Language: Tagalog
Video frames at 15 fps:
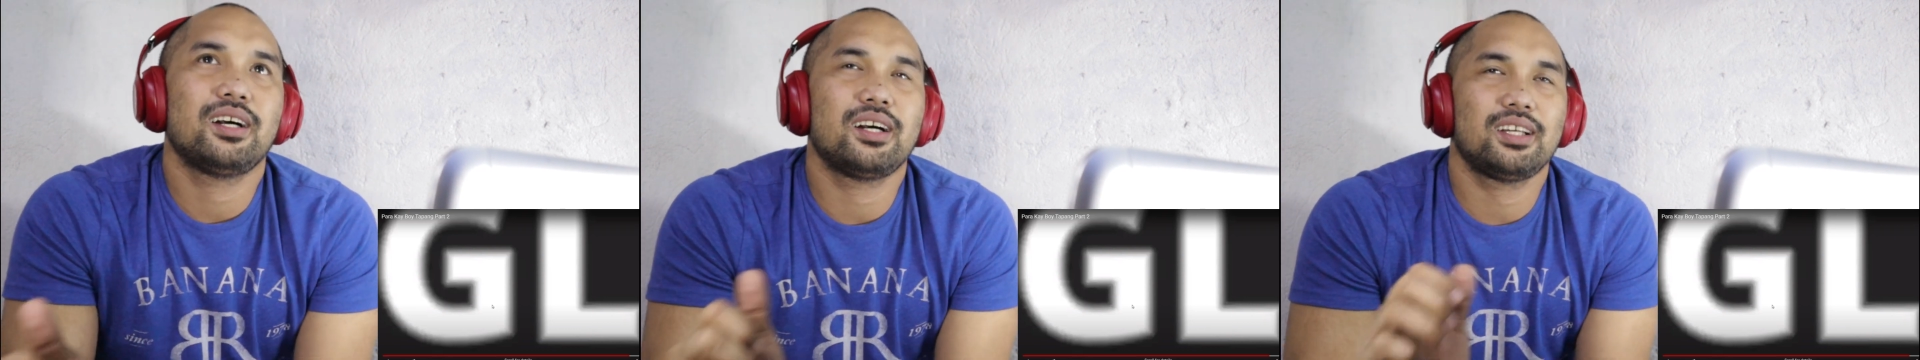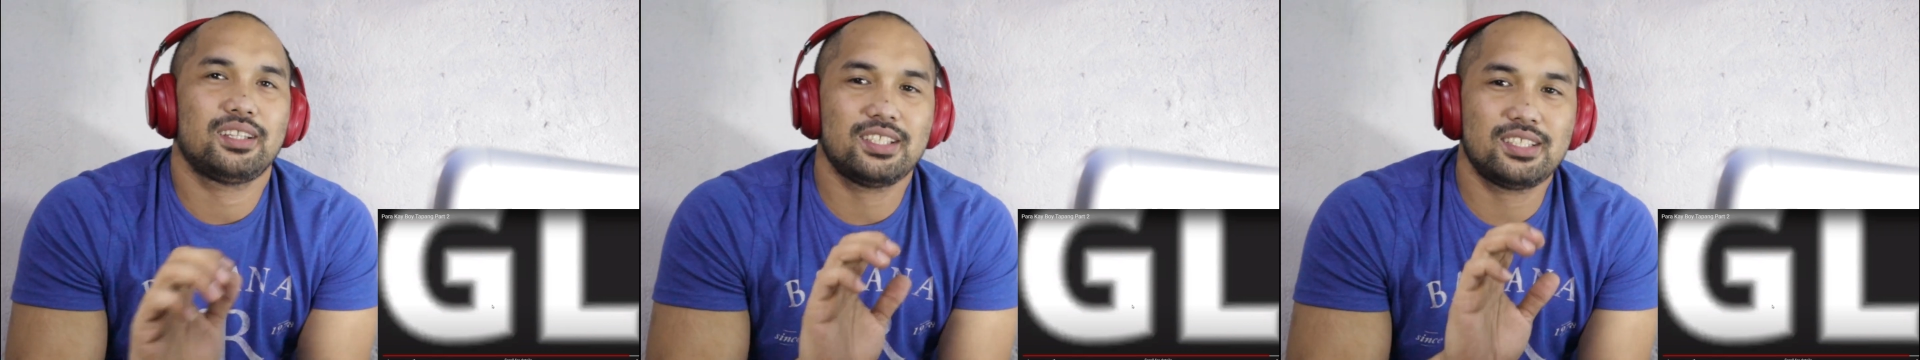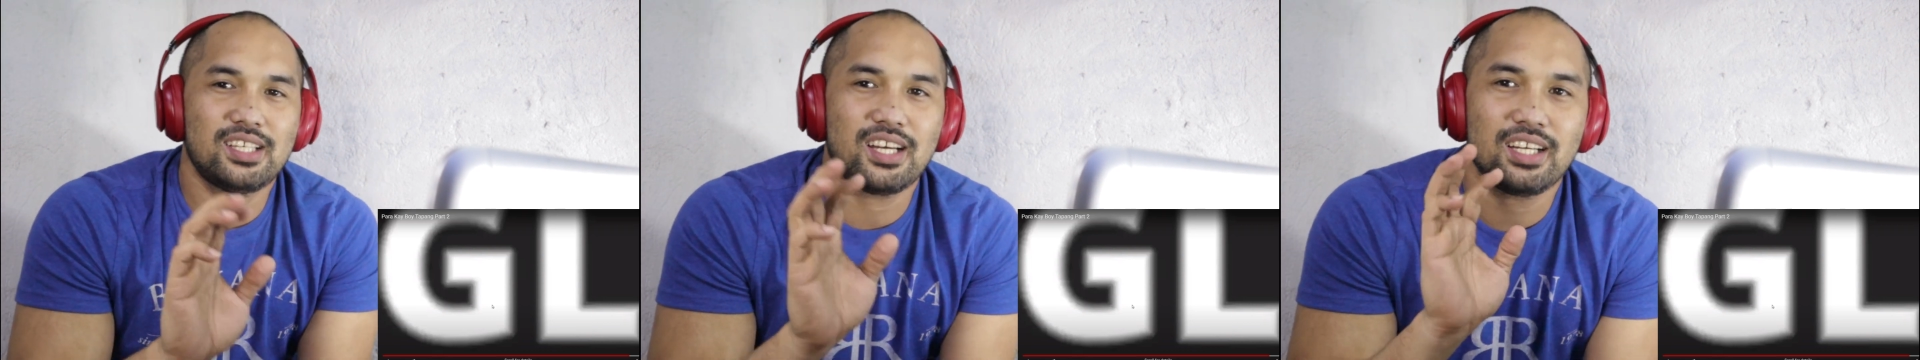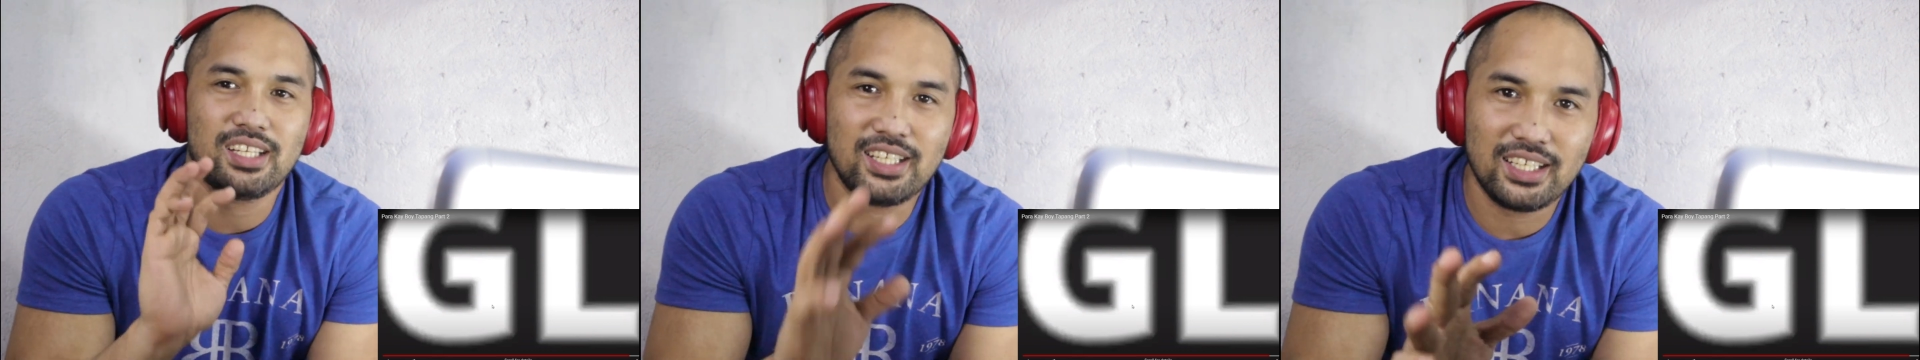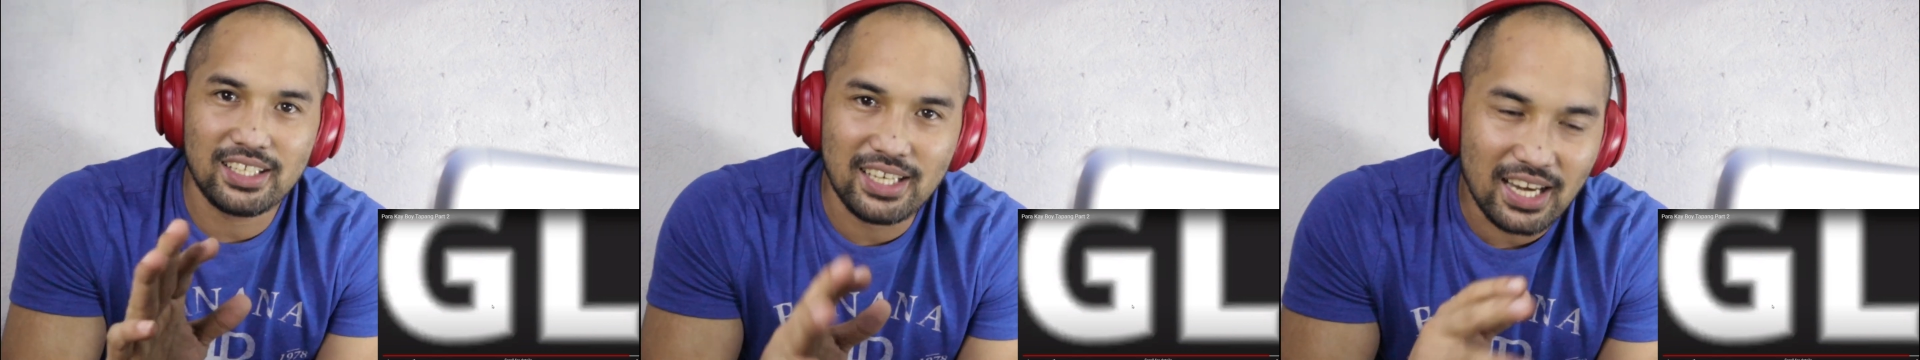At isang
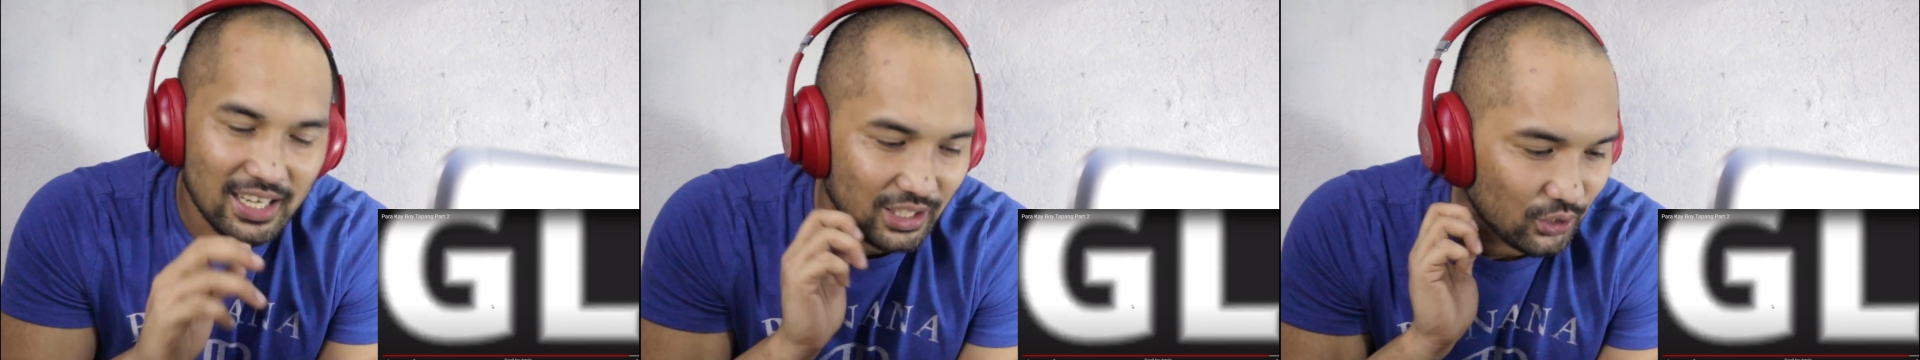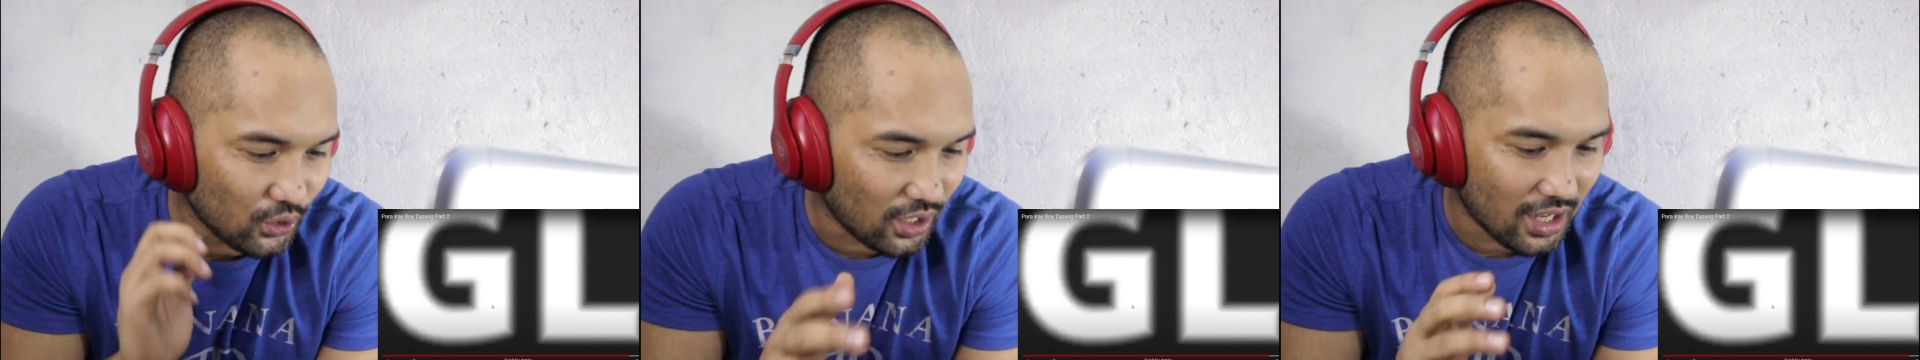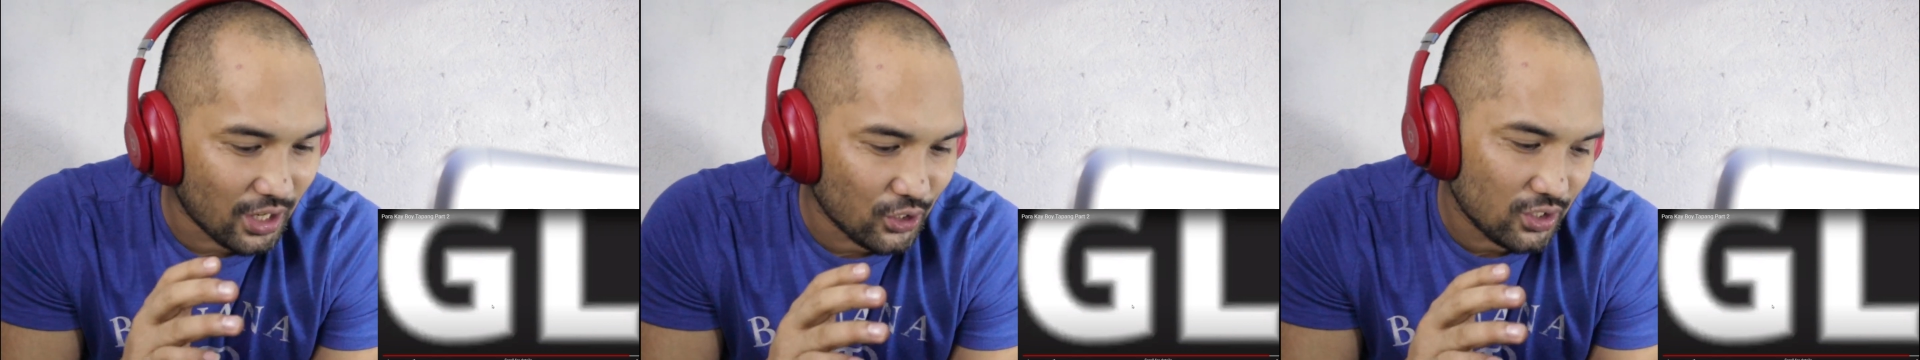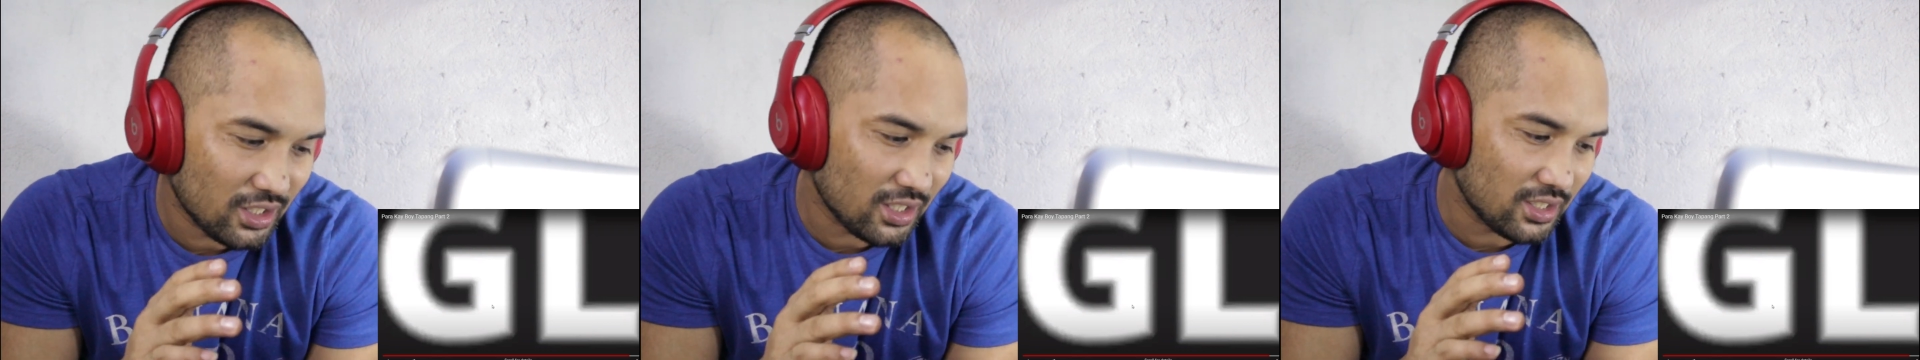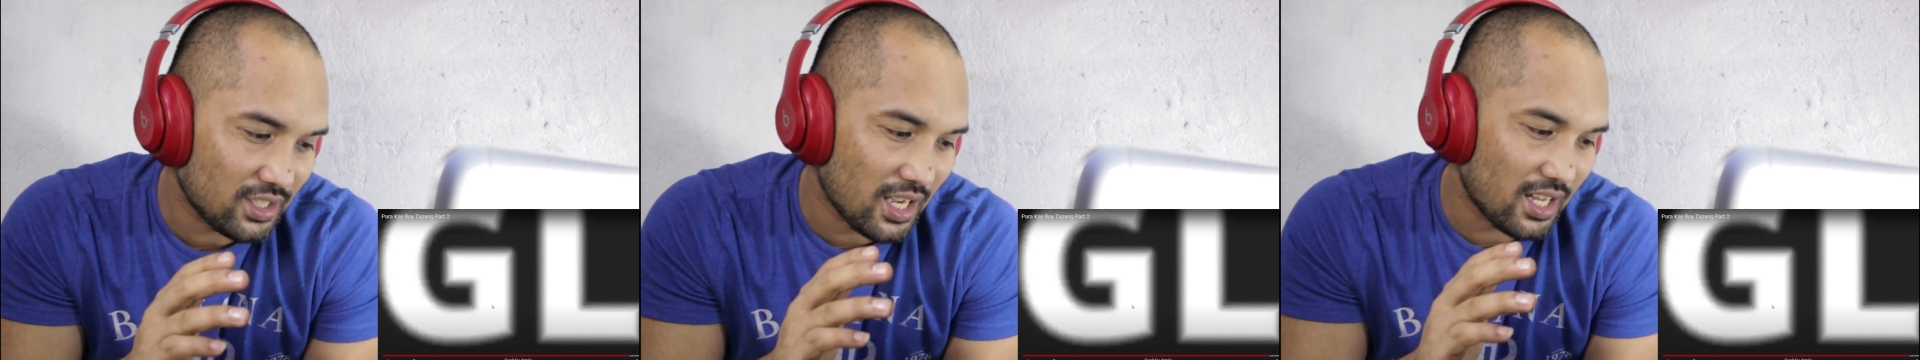click lang, nandun na kayo
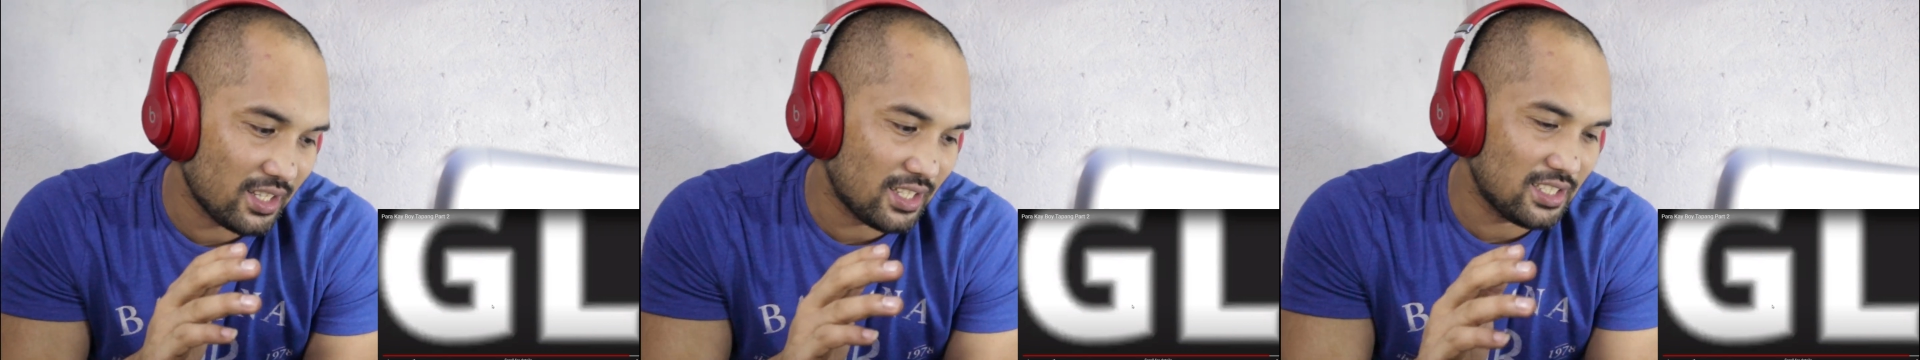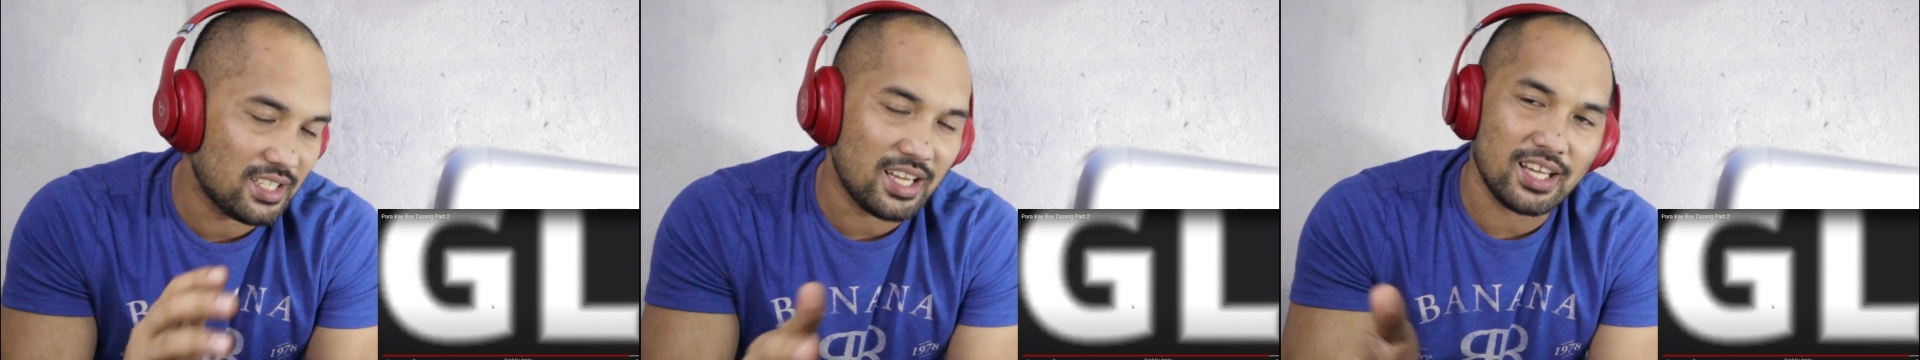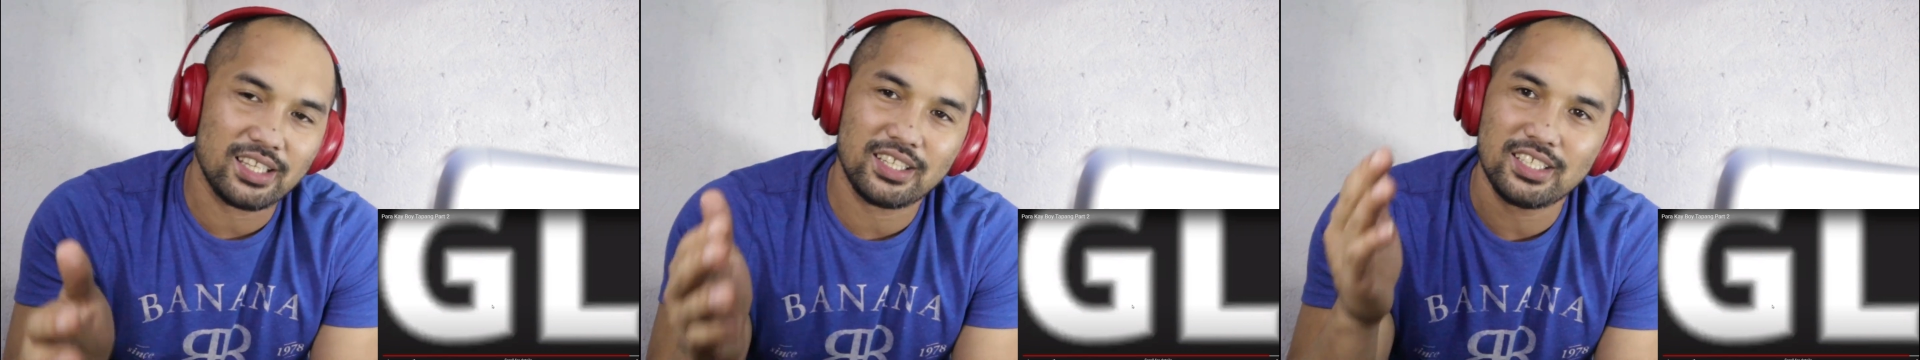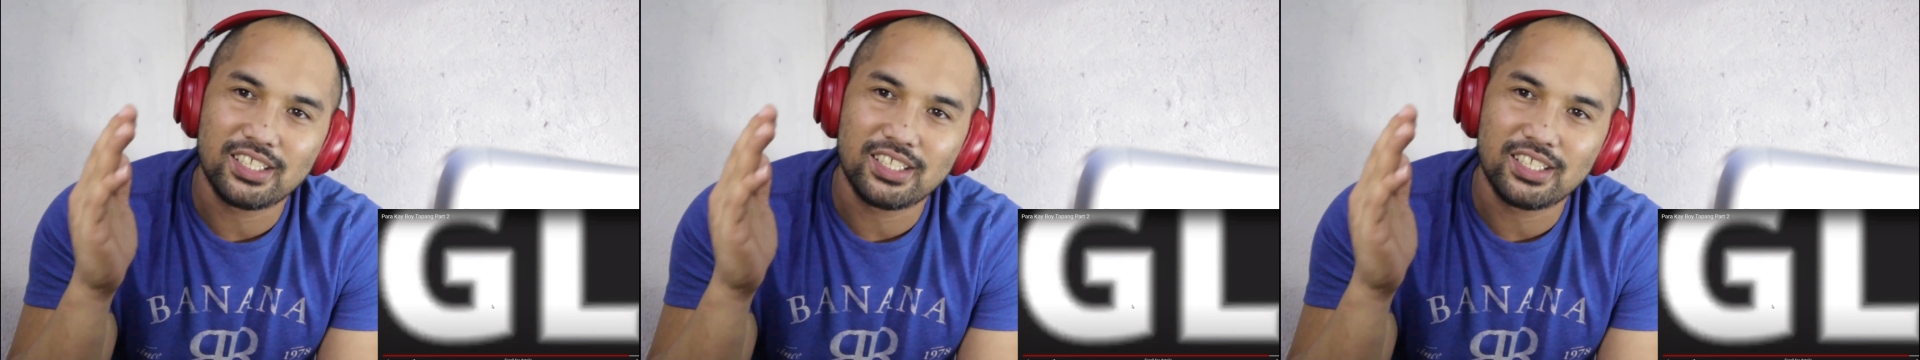sa channel niya at